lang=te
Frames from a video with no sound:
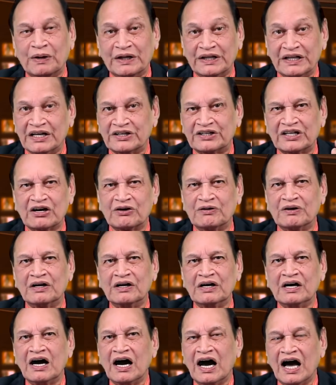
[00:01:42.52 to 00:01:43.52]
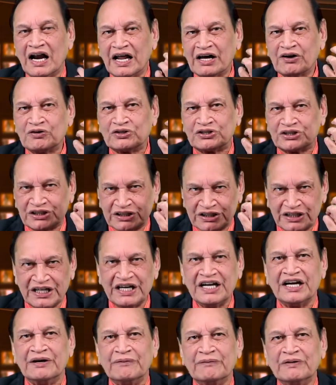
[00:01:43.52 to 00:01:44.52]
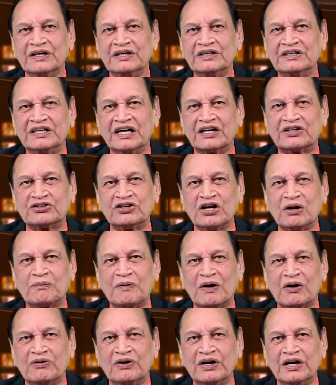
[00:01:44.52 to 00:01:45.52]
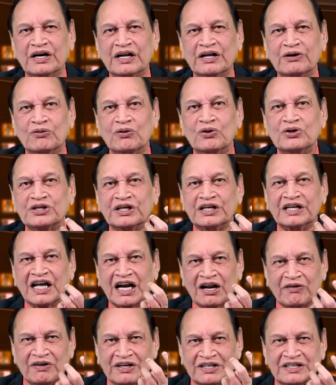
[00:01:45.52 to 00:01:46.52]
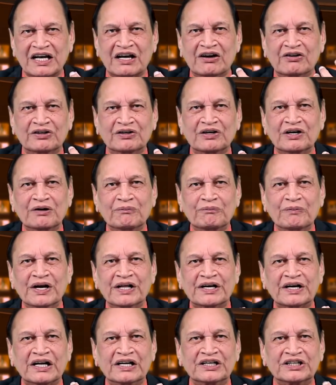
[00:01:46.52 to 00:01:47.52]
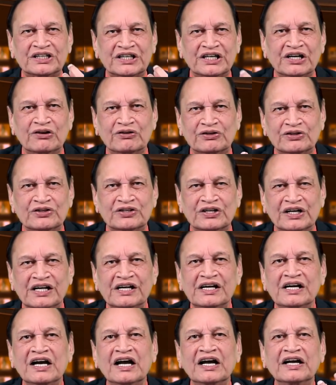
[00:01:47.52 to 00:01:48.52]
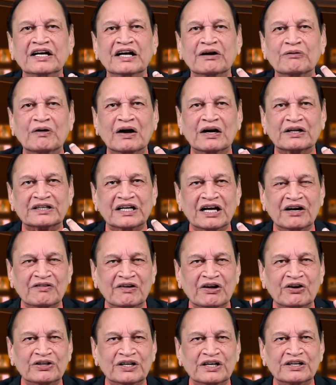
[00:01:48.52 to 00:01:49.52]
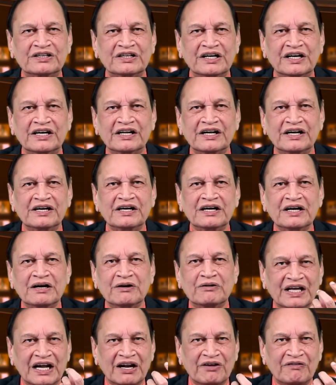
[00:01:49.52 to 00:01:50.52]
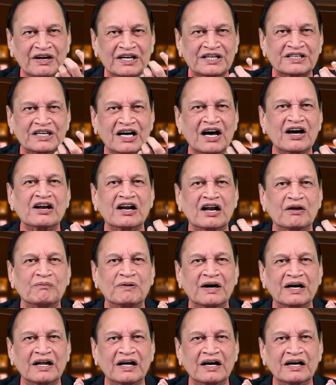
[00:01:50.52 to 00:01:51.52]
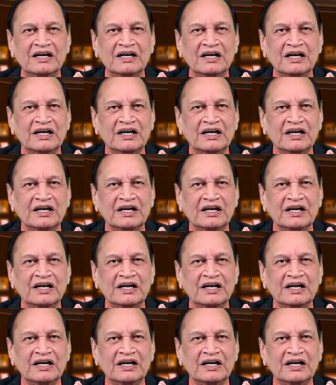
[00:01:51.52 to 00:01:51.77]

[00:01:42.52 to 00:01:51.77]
పదిహేను సార్లు అలాగే ఒక స్త్రీ సెక్స్లో పాల్గొంటే రోజుకి ఇరవై సార్లు మెడికల్ హిస్టరీలో చూసింటే ఇవాళ సర్వేలు చేసినట్టే ఇరవై సార్లు అనమాట